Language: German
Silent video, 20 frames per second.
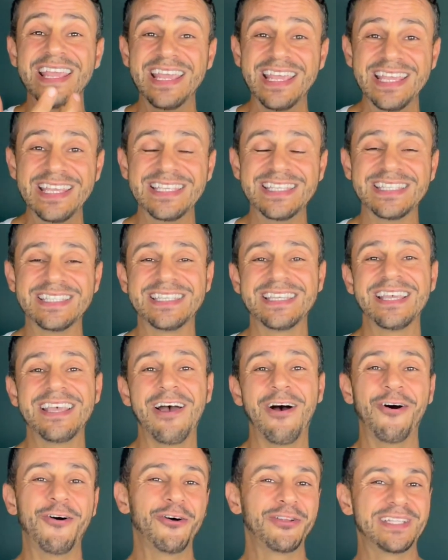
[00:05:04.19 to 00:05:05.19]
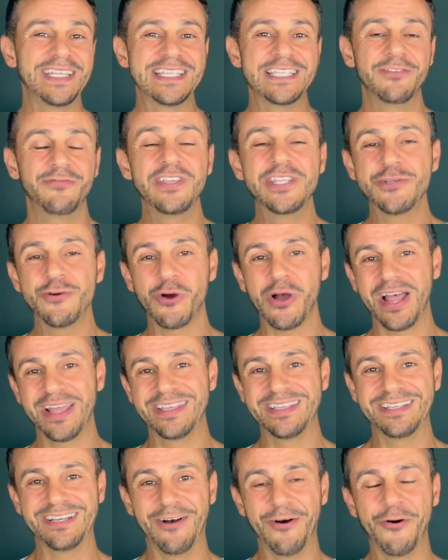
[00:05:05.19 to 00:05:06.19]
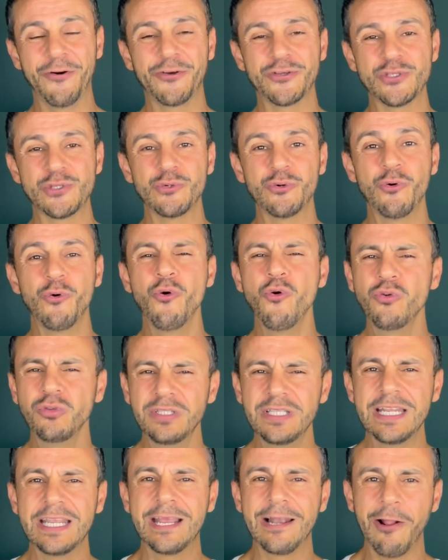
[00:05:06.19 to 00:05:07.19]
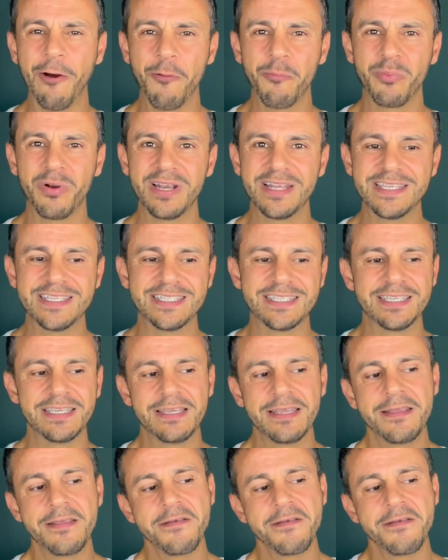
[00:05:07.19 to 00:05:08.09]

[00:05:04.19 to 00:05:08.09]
ist auch diese Videoreihe auch so unglaublich